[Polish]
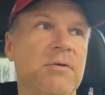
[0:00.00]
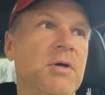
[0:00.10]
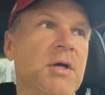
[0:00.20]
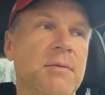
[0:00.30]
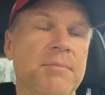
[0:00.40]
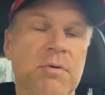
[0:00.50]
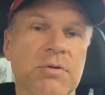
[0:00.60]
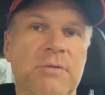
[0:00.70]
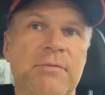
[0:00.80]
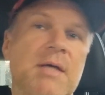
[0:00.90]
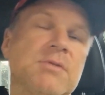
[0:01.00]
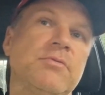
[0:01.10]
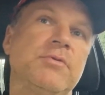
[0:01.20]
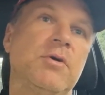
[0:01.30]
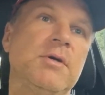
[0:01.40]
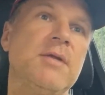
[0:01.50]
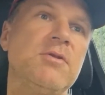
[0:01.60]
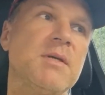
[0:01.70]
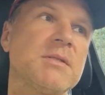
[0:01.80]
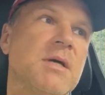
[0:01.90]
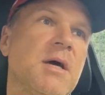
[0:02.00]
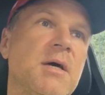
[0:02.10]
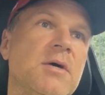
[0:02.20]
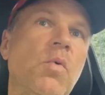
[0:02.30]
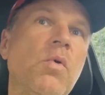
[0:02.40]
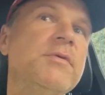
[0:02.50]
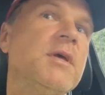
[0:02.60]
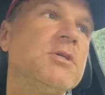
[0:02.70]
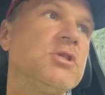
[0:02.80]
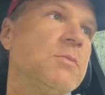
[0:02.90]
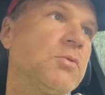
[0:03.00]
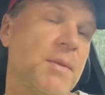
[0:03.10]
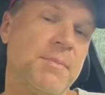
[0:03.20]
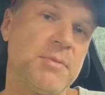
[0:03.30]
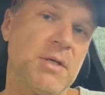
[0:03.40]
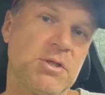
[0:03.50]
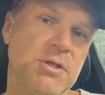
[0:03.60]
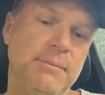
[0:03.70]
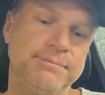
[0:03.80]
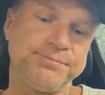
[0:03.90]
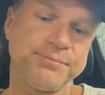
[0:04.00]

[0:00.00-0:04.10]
no było tych wyjazdów trochę, natomiast głównie jeździmy tutaj po mieście,